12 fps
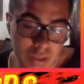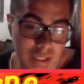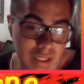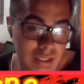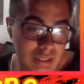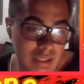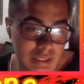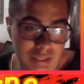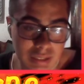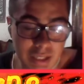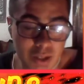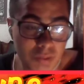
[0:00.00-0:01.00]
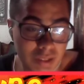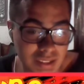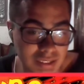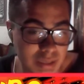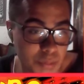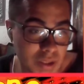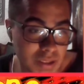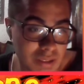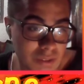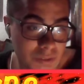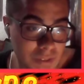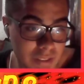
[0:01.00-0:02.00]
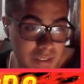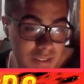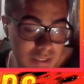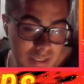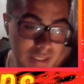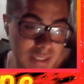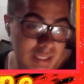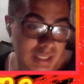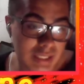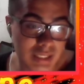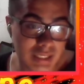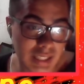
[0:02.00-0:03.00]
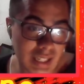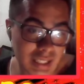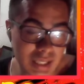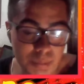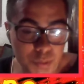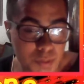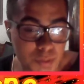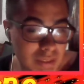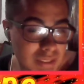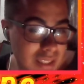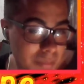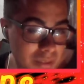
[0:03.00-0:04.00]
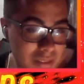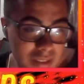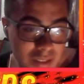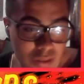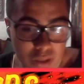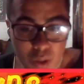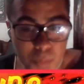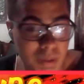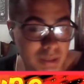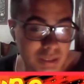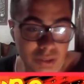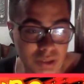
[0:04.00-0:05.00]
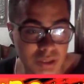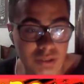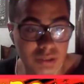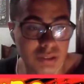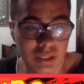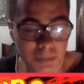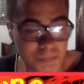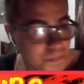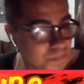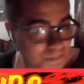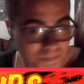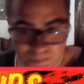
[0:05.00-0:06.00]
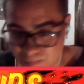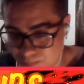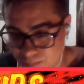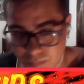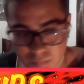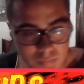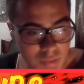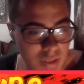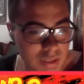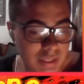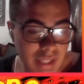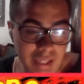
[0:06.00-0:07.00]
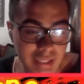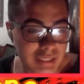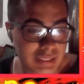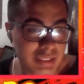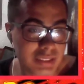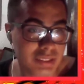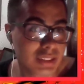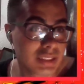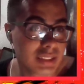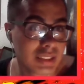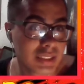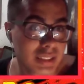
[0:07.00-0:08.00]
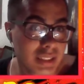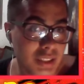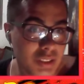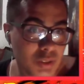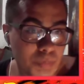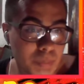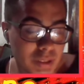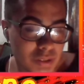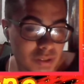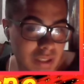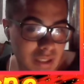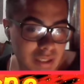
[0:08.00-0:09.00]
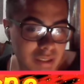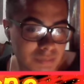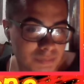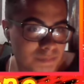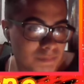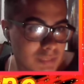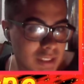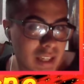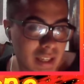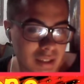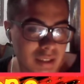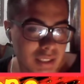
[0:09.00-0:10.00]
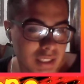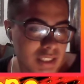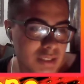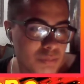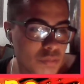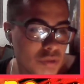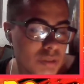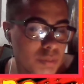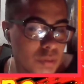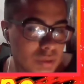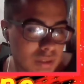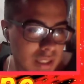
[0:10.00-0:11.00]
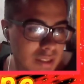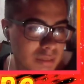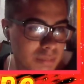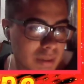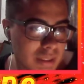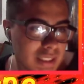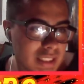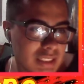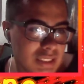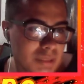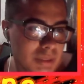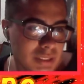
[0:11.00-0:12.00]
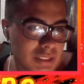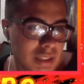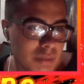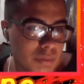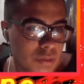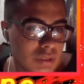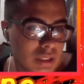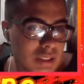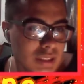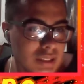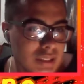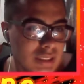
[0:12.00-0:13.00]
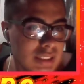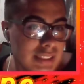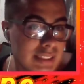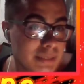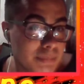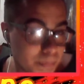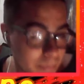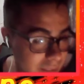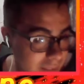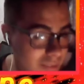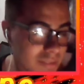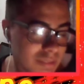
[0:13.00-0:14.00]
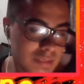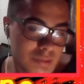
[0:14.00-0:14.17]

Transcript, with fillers: carta Strike of Blast te puede hacer faint y aquí, pues básicamente lo tengo perdido, chicos. O sea, nada que hacer. Es un personaje que es muy brutal, ¿vale? Es demasiado brutal. Pero,